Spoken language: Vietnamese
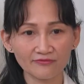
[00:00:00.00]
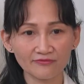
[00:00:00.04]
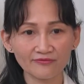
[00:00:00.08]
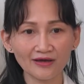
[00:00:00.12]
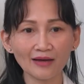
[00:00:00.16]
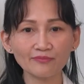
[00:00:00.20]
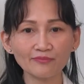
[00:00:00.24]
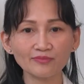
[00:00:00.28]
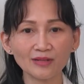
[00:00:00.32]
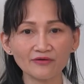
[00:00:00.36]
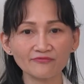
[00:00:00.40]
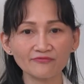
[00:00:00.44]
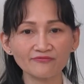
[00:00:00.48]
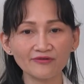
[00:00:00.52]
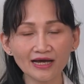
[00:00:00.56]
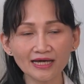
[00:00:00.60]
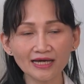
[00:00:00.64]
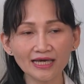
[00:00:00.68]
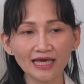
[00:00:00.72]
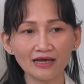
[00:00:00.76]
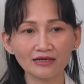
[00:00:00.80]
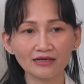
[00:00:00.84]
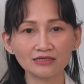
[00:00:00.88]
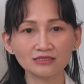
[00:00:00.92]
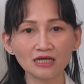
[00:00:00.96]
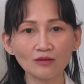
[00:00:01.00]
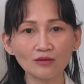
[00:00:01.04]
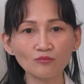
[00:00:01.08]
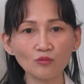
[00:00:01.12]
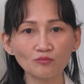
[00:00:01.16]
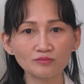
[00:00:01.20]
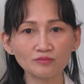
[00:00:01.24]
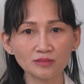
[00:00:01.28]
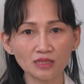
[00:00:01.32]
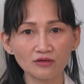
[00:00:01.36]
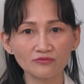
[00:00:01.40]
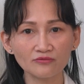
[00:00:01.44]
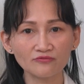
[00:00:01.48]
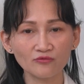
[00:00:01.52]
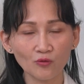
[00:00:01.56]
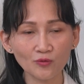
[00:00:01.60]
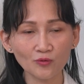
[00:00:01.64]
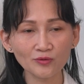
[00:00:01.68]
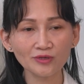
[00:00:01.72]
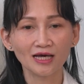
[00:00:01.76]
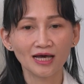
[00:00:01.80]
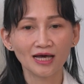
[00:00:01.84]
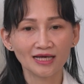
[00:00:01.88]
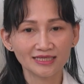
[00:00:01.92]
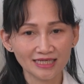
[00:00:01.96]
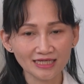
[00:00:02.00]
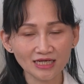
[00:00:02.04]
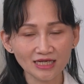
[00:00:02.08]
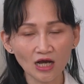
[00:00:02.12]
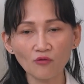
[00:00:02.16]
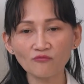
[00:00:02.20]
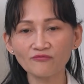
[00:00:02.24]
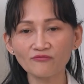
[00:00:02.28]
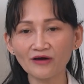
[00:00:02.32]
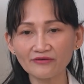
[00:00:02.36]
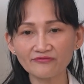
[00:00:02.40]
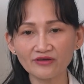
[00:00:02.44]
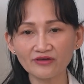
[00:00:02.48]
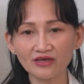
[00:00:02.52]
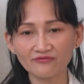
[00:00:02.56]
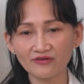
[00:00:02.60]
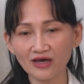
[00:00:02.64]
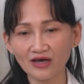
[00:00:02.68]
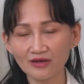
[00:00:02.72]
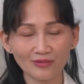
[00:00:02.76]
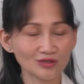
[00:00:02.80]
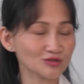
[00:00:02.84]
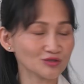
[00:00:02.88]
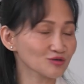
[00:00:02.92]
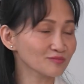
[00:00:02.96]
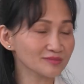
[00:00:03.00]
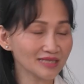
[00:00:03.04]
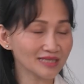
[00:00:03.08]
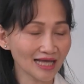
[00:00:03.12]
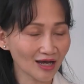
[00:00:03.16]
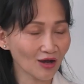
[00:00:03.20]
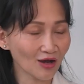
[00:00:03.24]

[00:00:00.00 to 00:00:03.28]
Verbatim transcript: pháp để phát hiện sớm ung thư vú, chứ không phải vì vậy mà chúng ta